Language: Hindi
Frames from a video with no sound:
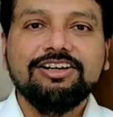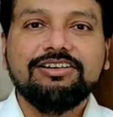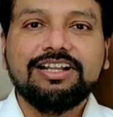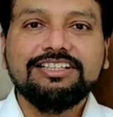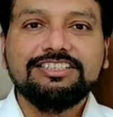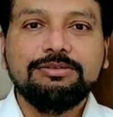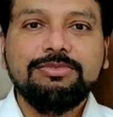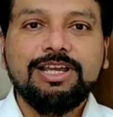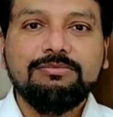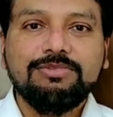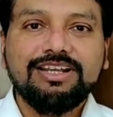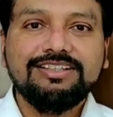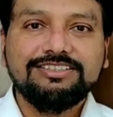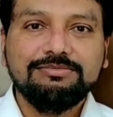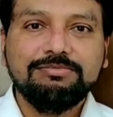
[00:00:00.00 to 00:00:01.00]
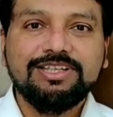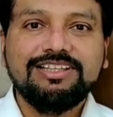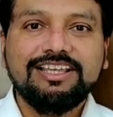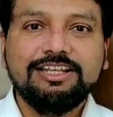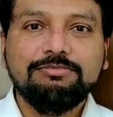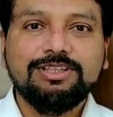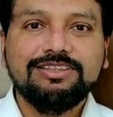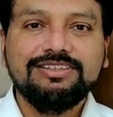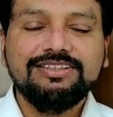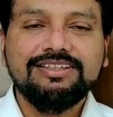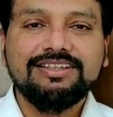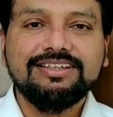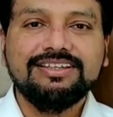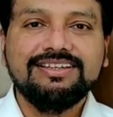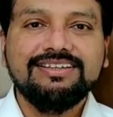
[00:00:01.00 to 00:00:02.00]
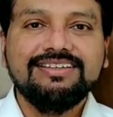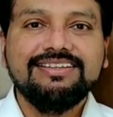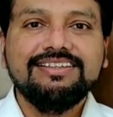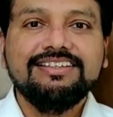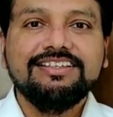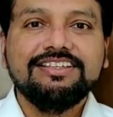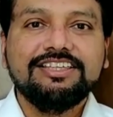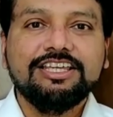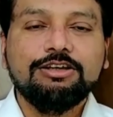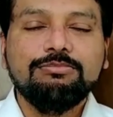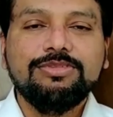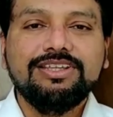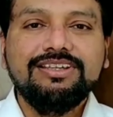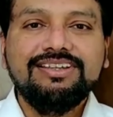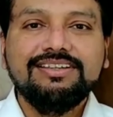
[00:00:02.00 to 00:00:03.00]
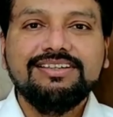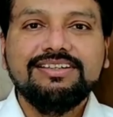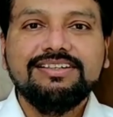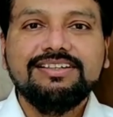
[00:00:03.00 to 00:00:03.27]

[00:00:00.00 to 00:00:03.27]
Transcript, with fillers: और ऐसे में हमारी जिम्मेदारी बनती है कि हमने